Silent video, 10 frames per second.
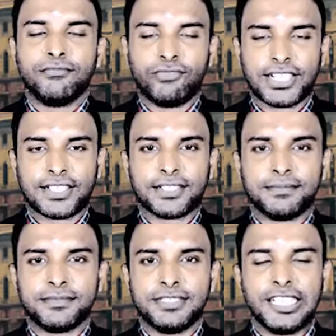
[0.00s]
வணக்கம்
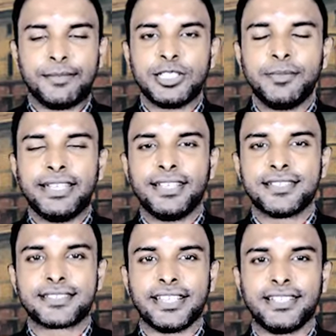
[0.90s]
நமது மீடியா
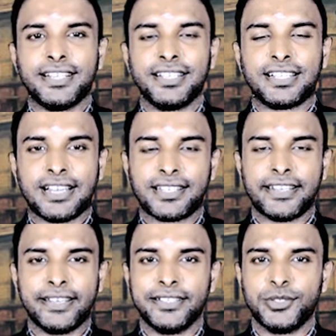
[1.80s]
செய்திகளுக்காக
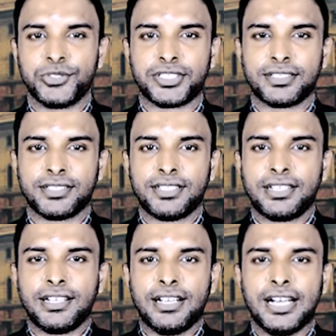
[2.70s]
நான் ரோஷன்
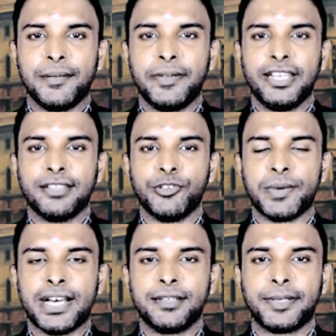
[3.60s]
ஆமீனிய
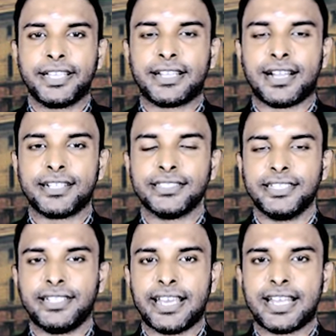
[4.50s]
விமானப்படைக்காக
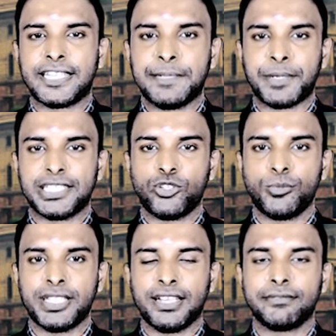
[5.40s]
இரண்டாயிரத்தி
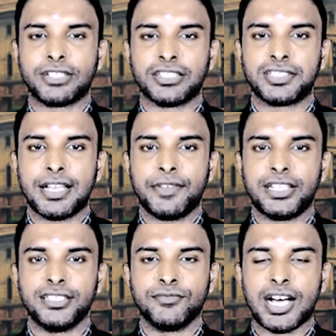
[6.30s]
பத்தொன்பதில்
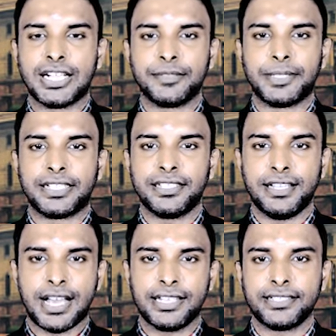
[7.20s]
ரஷ்யாவிலிருந்து வாங்கப்பட்ட
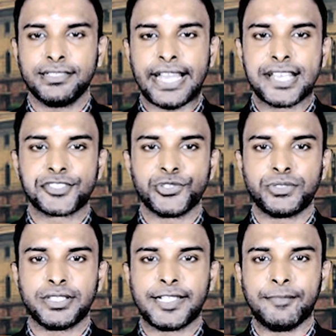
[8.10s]
நான்கு யூ
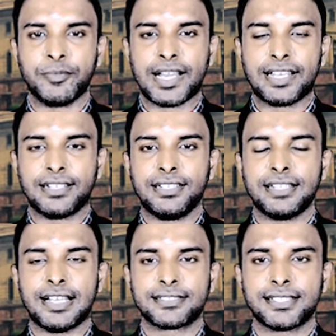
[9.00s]
தேர்ட்டி விமானங்கள்
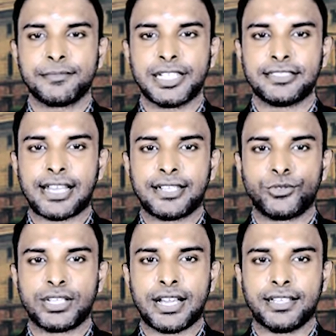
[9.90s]

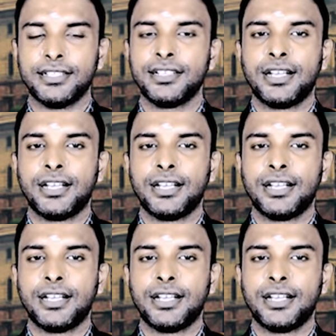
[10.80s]
அசர்பைஜானுடனான